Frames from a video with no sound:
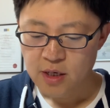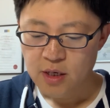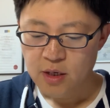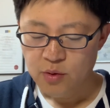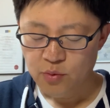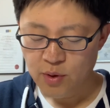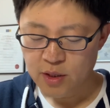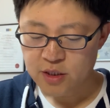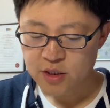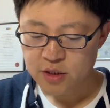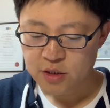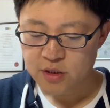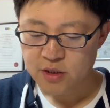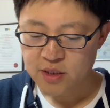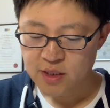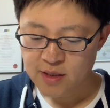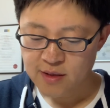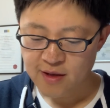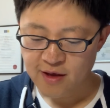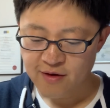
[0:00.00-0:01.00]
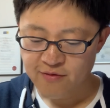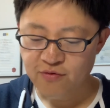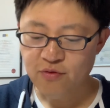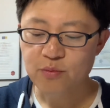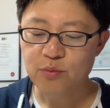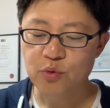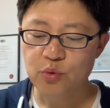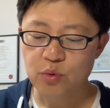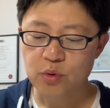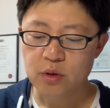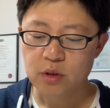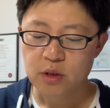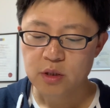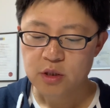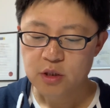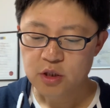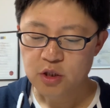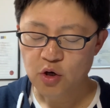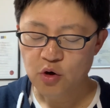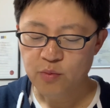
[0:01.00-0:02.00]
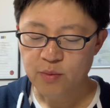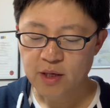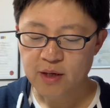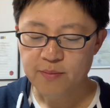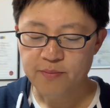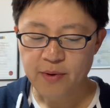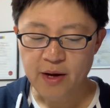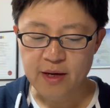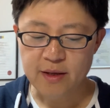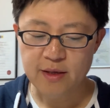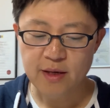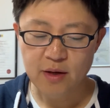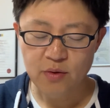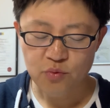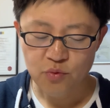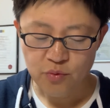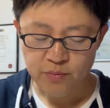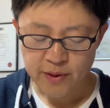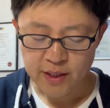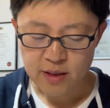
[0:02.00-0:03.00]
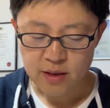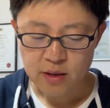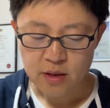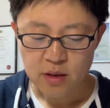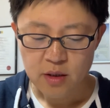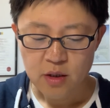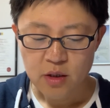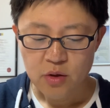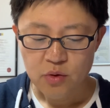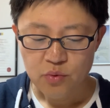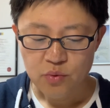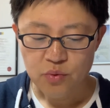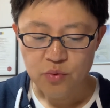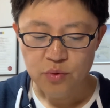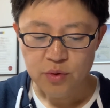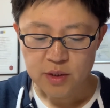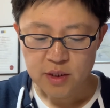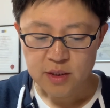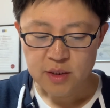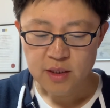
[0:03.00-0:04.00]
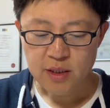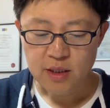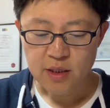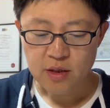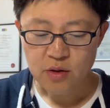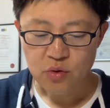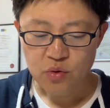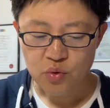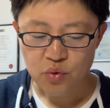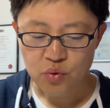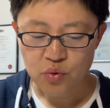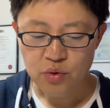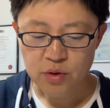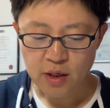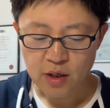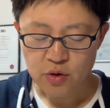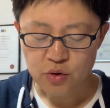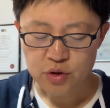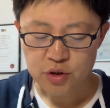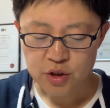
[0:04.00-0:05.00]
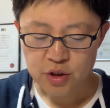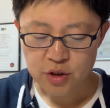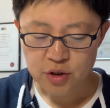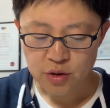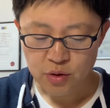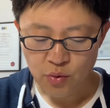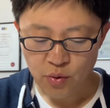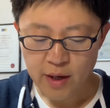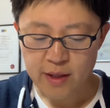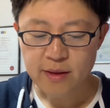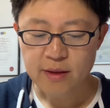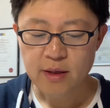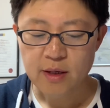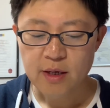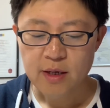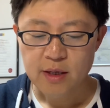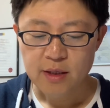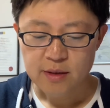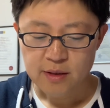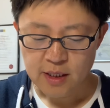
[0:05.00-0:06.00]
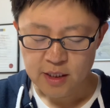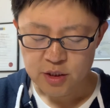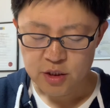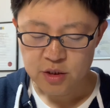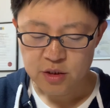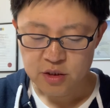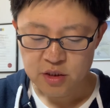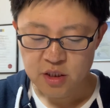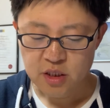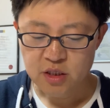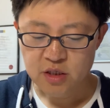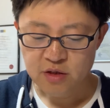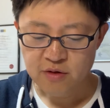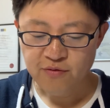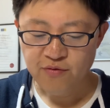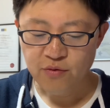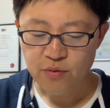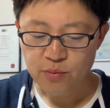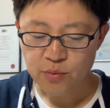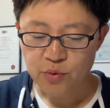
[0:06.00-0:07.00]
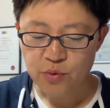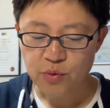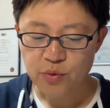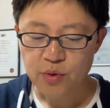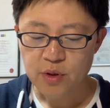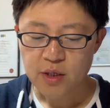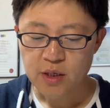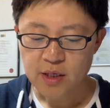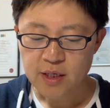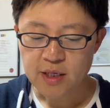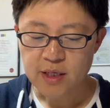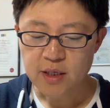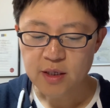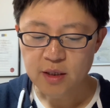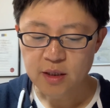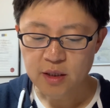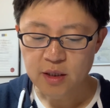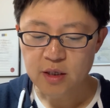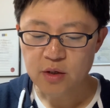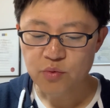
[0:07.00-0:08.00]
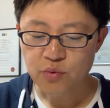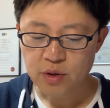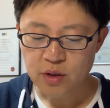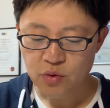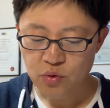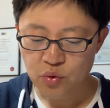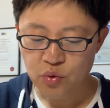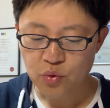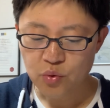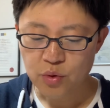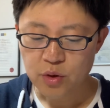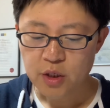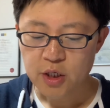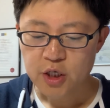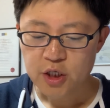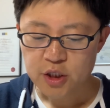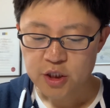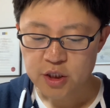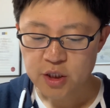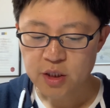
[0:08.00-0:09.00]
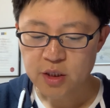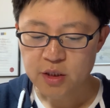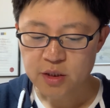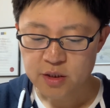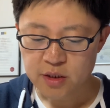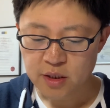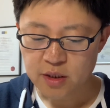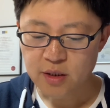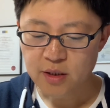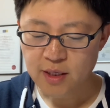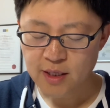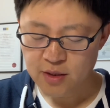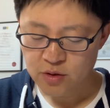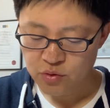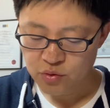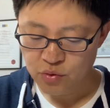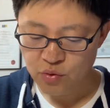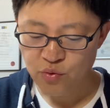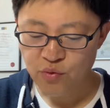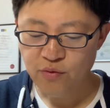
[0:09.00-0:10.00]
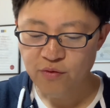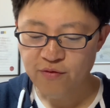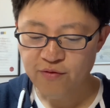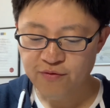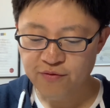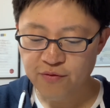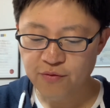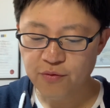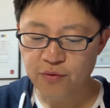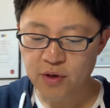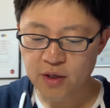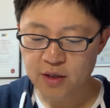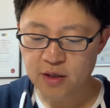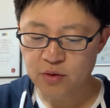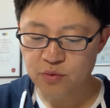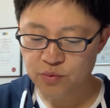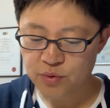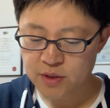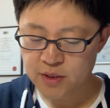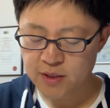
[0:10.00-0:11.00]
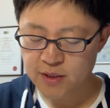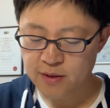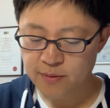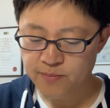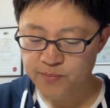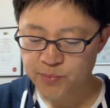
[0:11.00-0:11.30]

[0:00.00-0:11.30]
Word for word: 愿使现在父母寿命百年无病，无一切苦恼之患，乃至七世父母离恶鬼苦，生人天中福乐无极。